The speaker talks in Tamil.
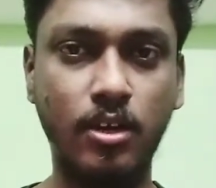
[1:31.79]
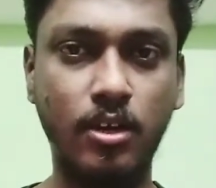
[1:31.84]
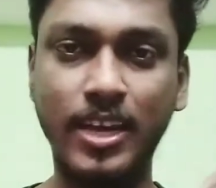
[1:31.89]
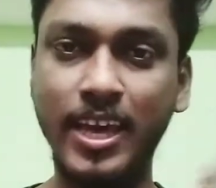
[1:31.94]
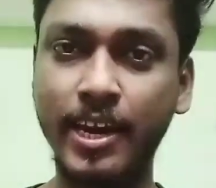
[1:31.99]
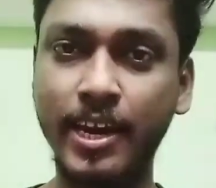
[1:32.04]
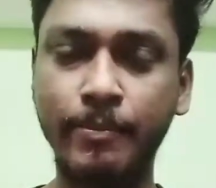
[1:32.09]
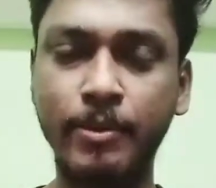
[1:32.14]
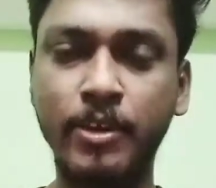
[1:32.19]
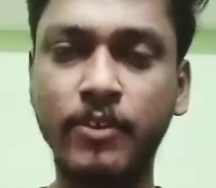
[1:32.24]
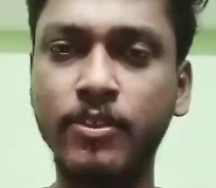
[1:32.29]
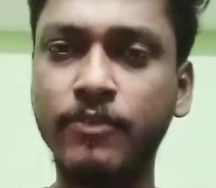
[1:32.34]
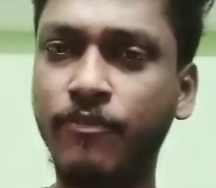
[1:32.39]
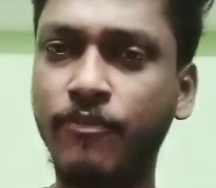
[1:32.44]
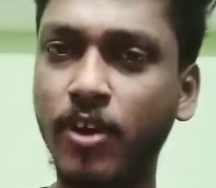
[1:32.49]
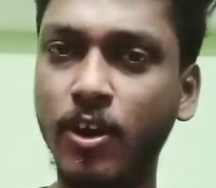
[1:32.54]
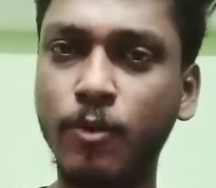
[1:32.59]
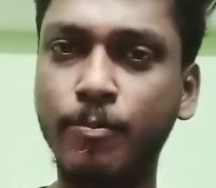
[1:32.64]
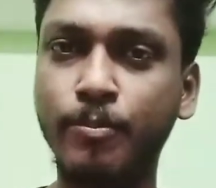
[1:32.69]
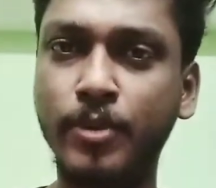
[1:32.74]
நிறைய பேர் வந்து
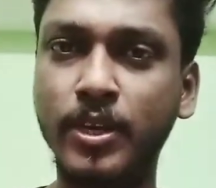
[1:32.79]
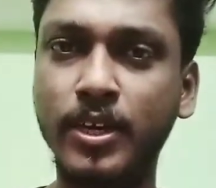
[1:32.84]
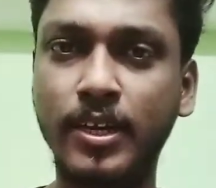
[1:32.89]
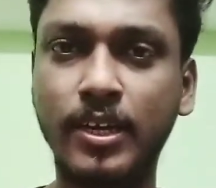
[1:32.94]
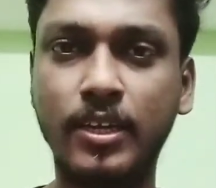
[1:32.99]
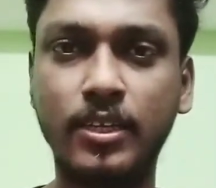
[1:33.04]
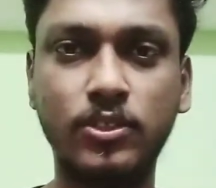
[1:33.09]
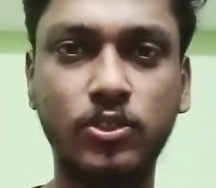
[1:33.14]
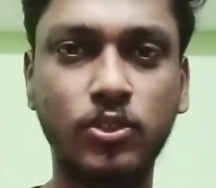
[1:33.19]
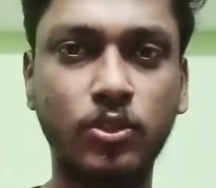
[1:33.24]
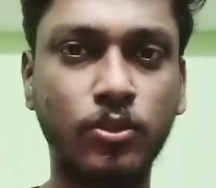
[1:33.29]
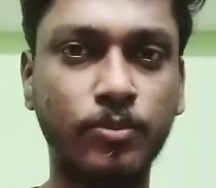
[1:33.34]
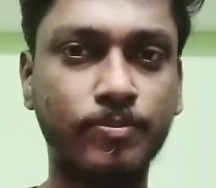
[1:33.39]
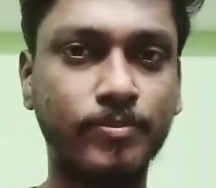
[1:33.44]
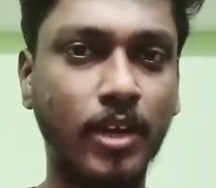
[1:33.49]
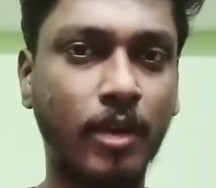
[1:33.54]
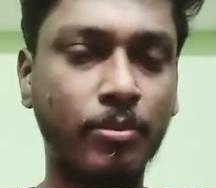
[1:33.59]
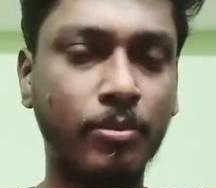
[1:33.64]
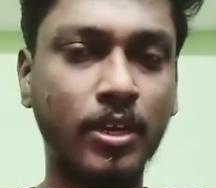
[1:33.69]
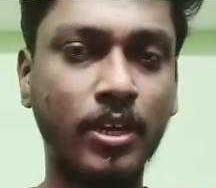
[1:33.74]
ஃபாலோ பண்ணுறாங்க ஸோ
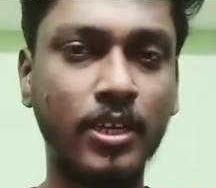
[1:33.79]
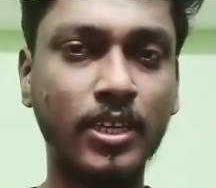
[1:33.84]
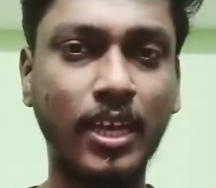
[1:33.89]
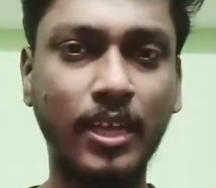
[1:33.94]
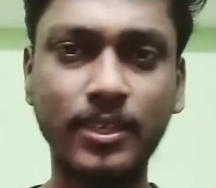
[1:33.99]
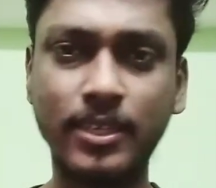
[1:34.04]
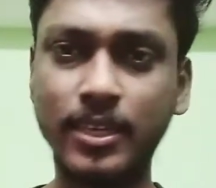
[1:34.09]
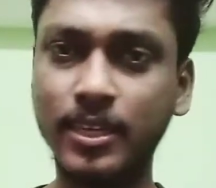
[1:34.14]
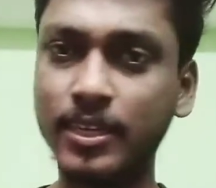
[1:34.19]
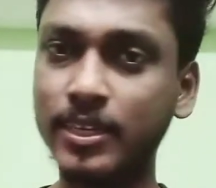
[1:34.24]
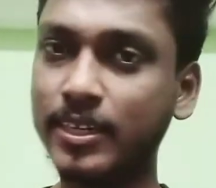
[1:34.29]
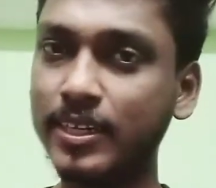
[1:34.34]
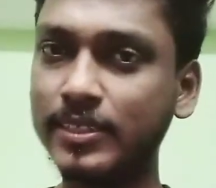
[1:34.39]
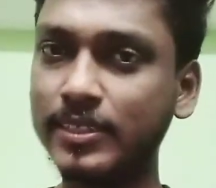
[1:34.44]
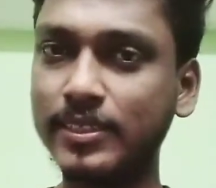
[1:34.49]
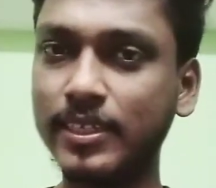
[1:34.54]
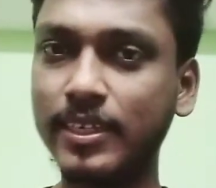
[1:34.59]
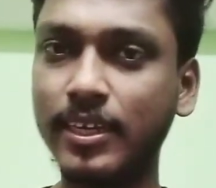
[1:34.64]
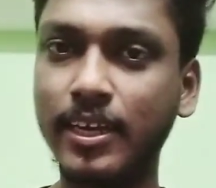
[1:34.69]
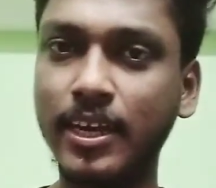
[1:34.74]
அப்படின்னா அதுக்கான
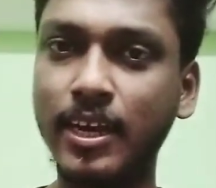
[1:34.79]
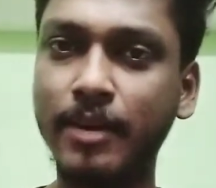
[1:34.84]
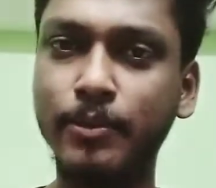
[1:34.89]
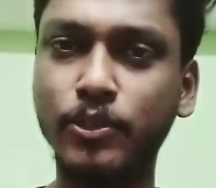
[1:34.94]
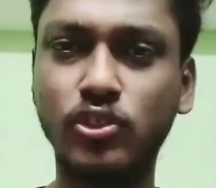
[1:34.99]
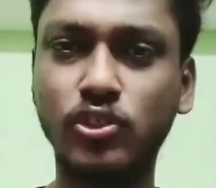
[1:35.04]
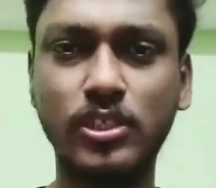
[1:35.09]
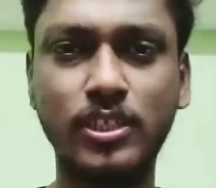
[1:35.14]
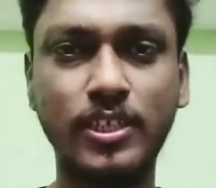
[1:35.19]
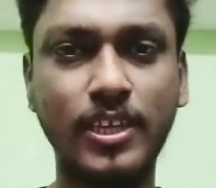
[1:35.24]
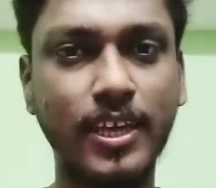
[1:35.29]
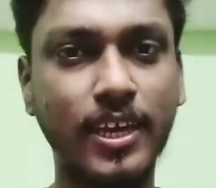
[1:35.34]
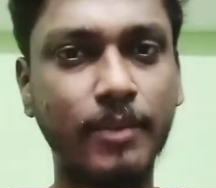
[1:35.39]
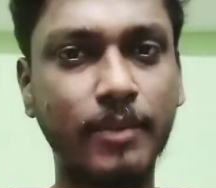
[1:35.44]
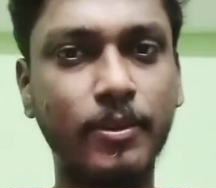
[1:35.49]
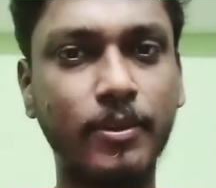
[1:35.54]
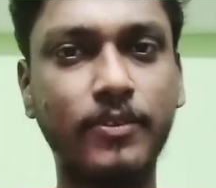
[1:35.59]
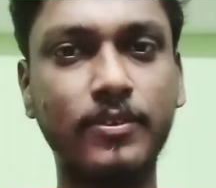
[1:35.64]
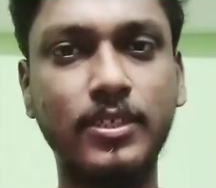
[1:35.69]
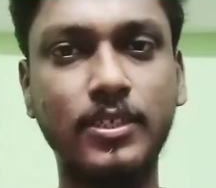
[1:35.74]
ரீசன் என்ன அப்படின்னு சொல்லிட்டு நிறைய
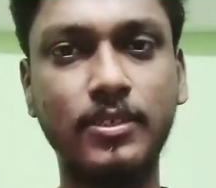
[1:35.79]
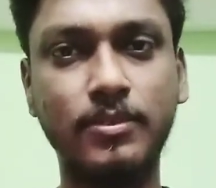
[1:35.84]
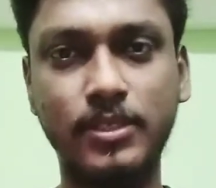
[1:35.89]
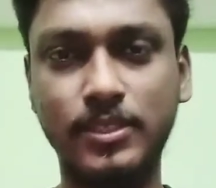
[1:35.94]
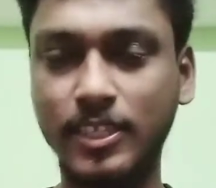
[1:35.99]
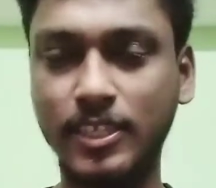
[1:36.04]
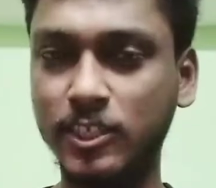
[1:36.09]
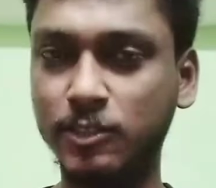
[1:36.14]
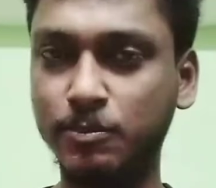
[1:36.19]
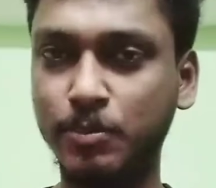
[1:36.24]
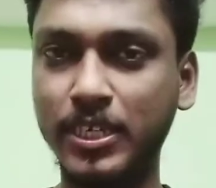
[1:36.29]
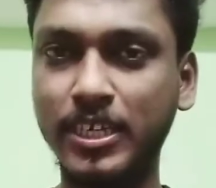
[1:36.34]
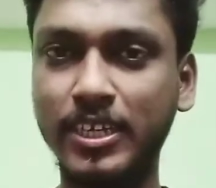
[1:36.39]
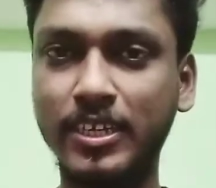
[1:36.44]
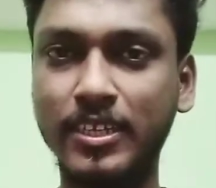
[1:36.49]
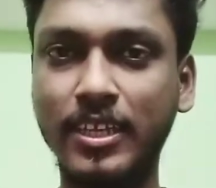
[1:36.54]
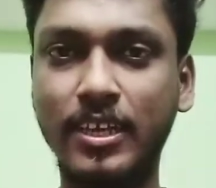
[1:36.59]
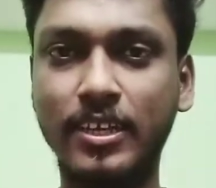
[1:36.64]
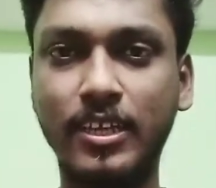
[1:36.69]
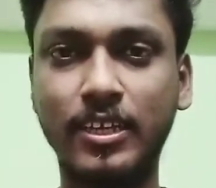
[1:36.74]
பேர் வந்து சர்ச் பண்ணிட்டு
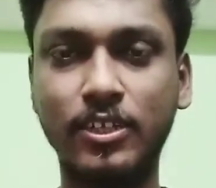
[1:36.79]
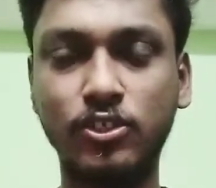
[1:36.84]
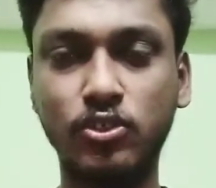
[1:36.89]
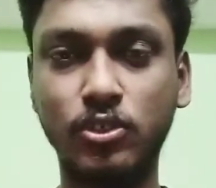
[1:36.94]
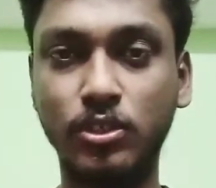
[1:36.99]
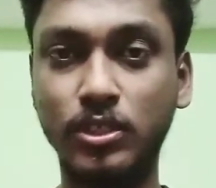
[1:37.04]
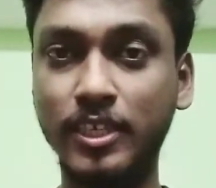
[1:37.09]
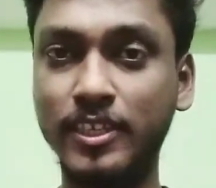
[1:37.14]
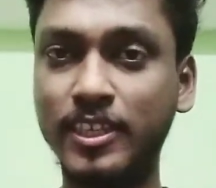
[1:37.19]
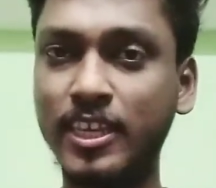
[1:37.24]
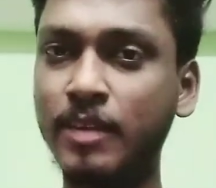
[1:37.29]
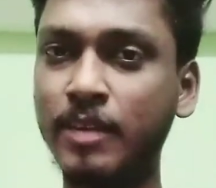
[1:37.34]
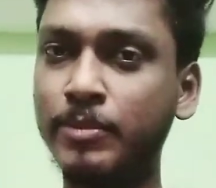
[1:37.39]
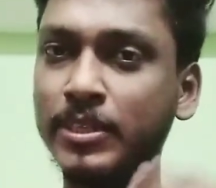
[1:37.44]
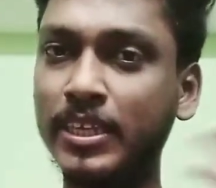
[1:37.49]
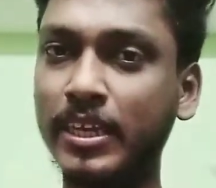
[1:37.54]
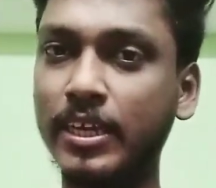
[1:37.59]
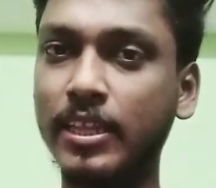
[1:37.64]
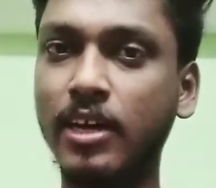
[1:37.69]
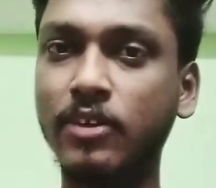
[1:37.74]
தான் இருந்தாங்க ஸோ லித்தினை
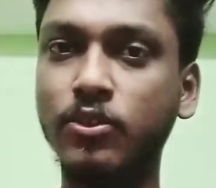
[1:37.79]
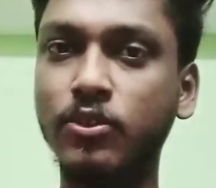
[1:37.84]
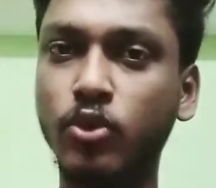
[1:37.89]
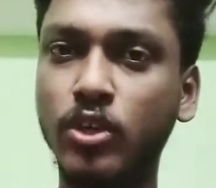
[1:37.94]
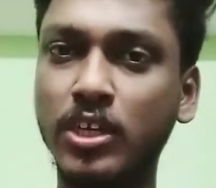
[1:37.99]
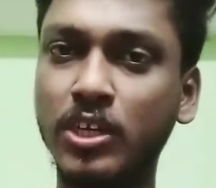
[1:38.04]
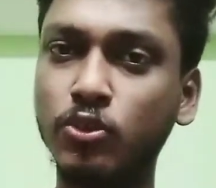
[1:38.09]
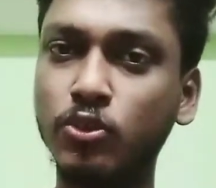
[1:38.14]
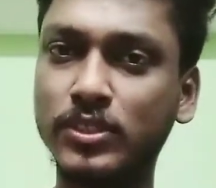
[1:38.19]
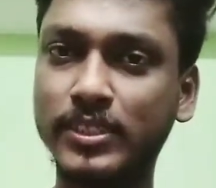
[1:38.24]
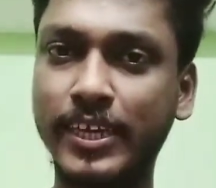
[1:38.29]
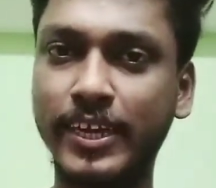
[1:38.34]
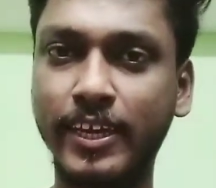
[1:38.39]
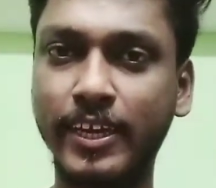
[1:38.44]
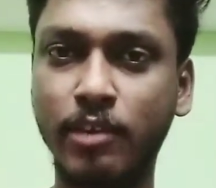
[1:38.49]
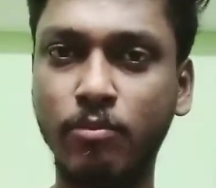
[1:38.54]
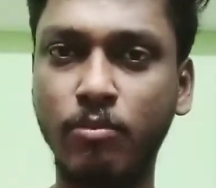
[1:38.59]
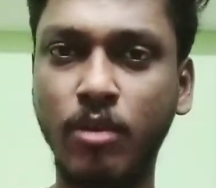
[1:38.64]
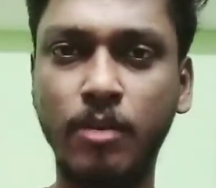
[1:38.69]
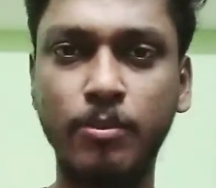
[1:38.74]
பற்றி ஏதாவது ஒரு நியூஸ்
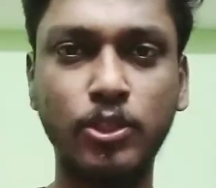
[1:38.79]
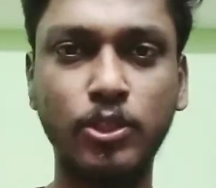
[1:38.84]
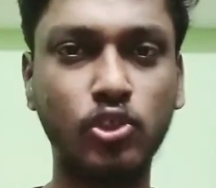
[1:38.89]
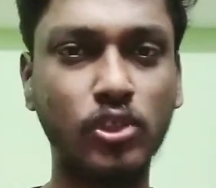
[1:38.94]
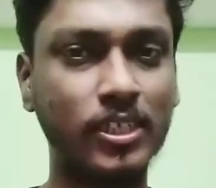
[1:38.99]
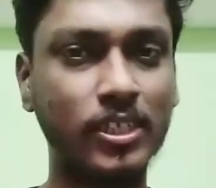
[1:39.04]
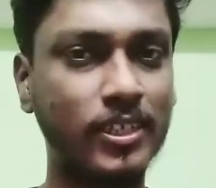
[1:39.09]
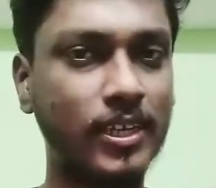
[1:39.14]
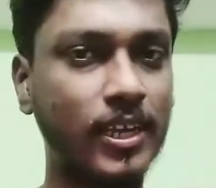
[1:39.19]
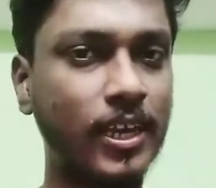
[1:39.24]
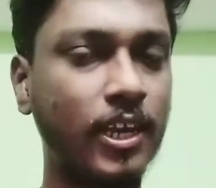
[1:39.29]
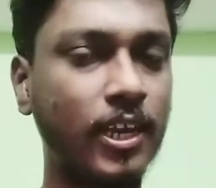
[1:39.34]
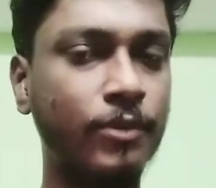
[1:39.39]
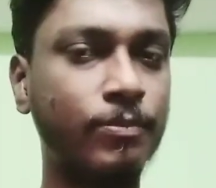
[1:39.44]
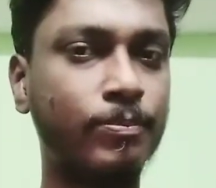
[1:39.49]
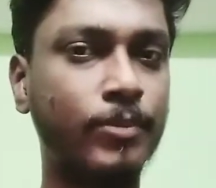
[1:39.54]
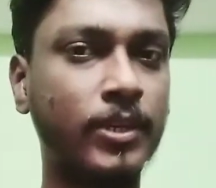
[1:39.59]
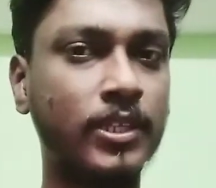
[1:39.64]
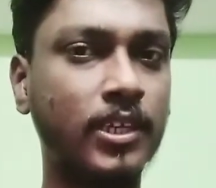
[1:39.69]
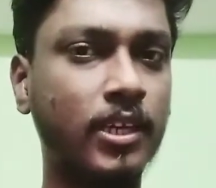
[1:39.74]
கிடைக்குமா அப்படின்னு சொல்லிட்டு டெய்லியும்
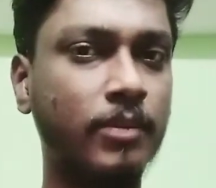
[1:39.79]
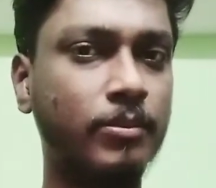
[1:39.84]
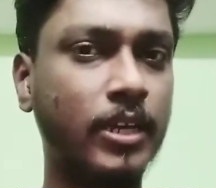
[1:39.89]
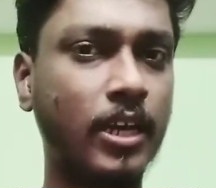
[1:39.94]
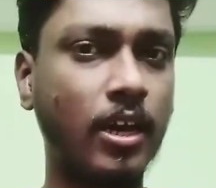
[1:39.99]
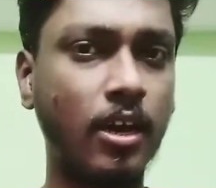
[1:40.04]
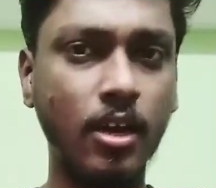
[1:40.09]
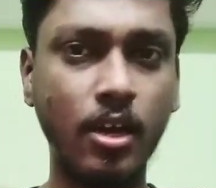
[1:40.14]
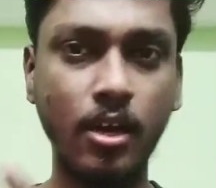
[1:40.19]
பார்த்தீங்க அப்படின்னா